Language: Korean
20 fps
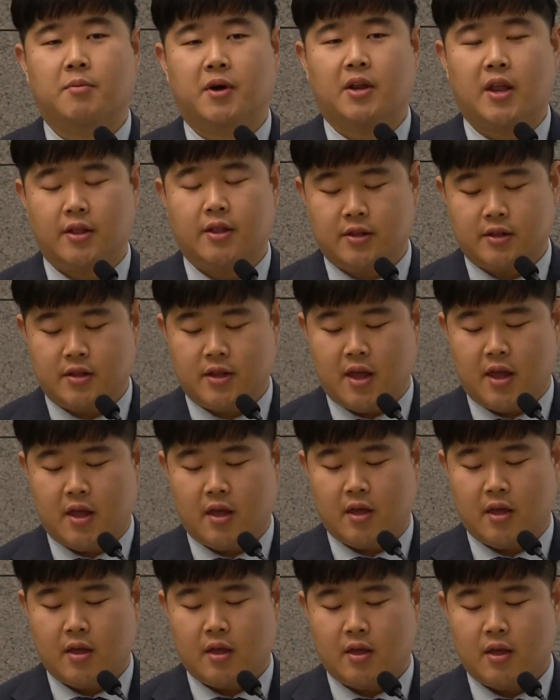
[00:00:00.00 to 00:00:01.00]
했는데
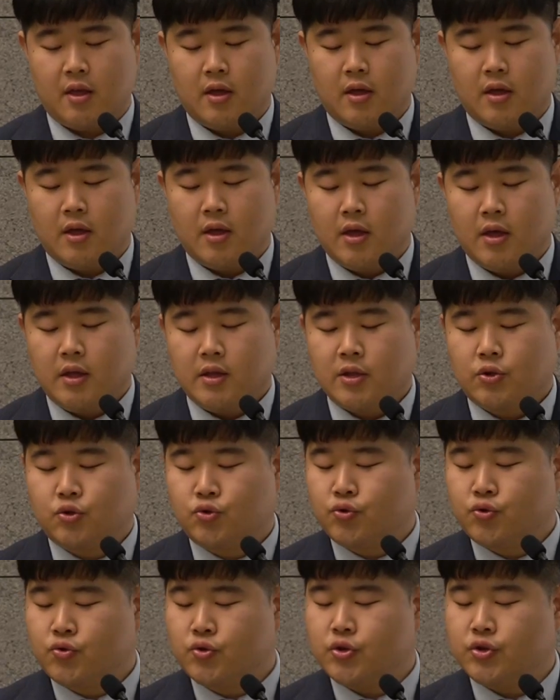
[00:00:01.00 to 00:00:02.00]

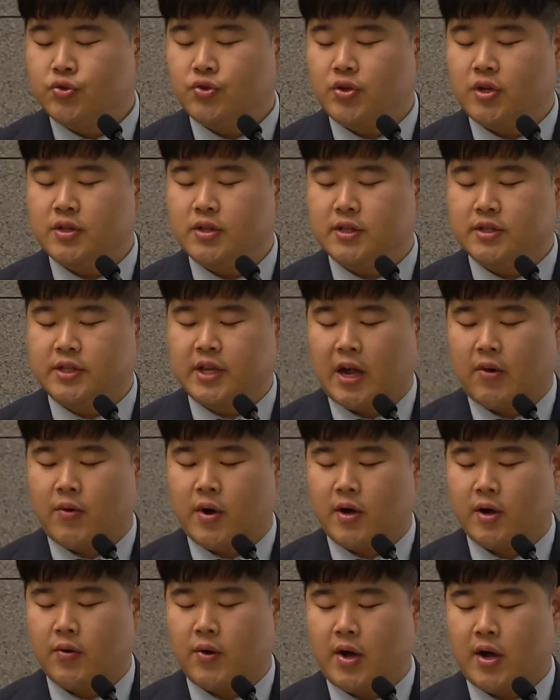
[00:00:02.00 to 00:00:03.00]
죽을 수 있는
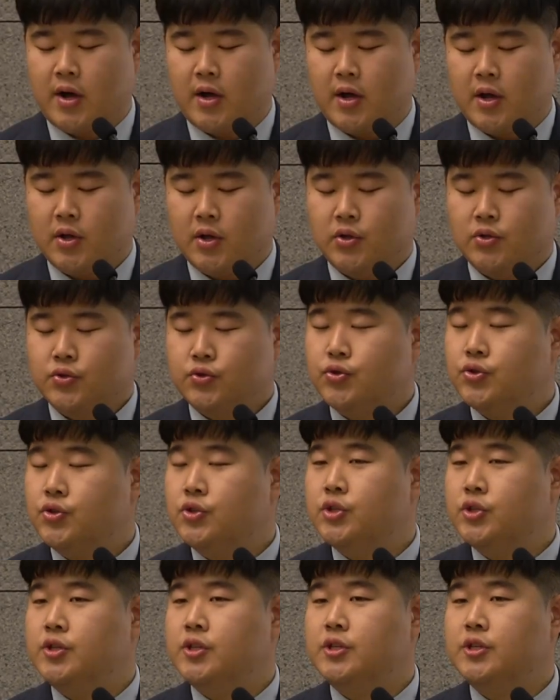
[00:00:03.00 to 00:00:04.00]
상황과
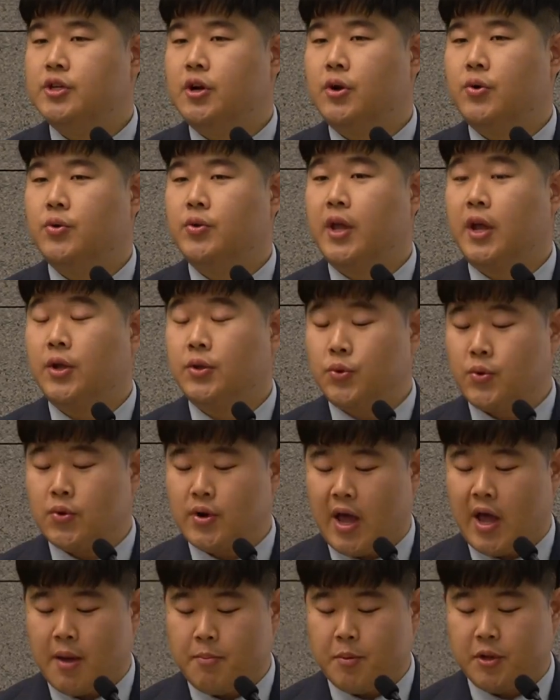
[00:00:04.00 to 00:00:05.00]
수치스러운 행동을
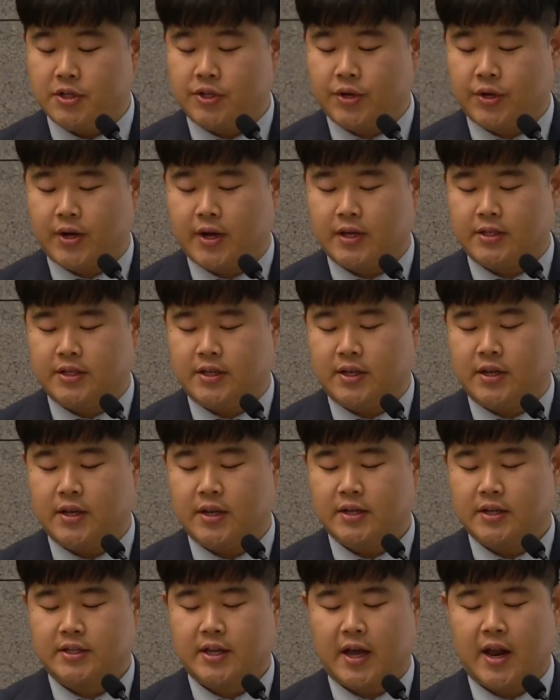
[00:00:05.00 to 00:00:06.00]
하면서까지
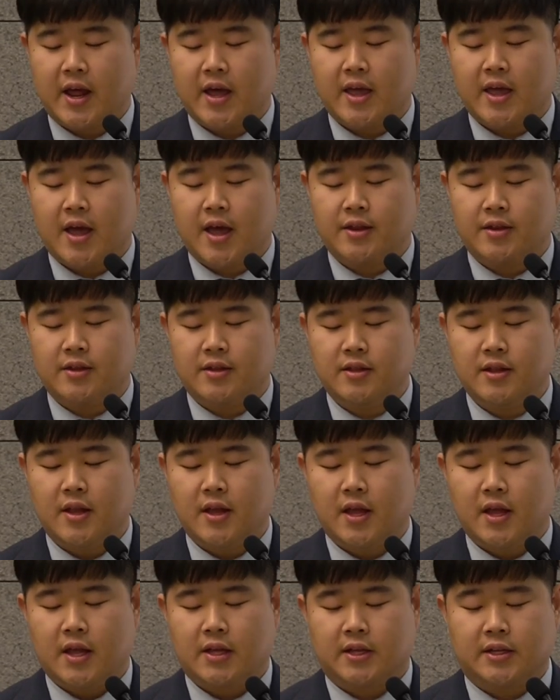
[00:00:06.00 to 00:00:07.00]
살아야 하는
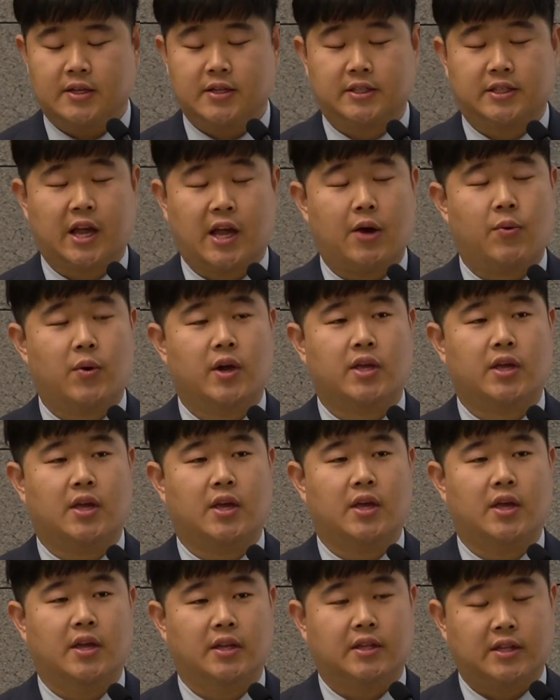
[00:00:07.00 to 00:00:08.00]
그 상황이
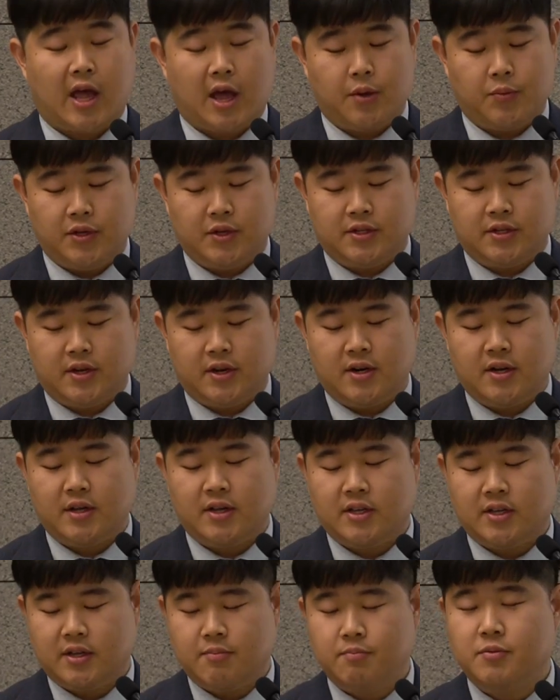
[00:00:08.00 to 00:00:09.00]
다윗을
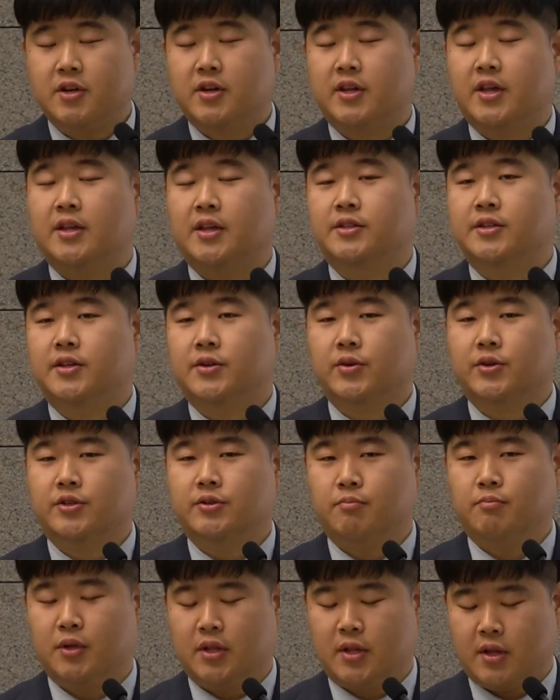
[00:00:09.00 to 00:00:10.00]
힘들게 했을
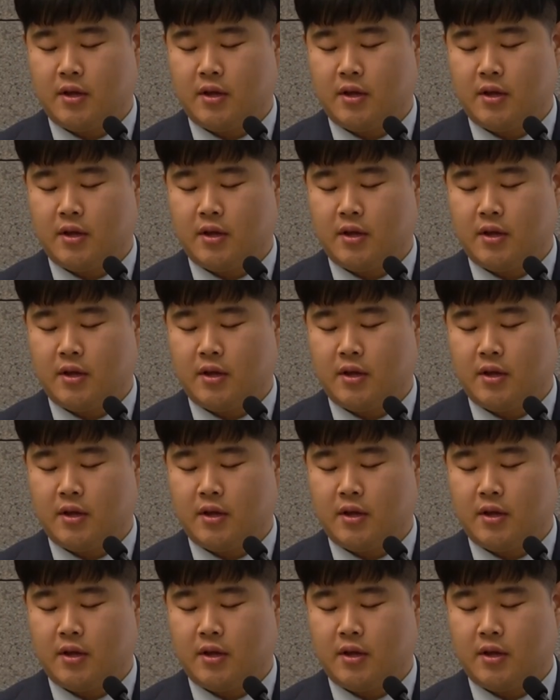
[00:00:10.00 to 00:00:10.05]
것입니다.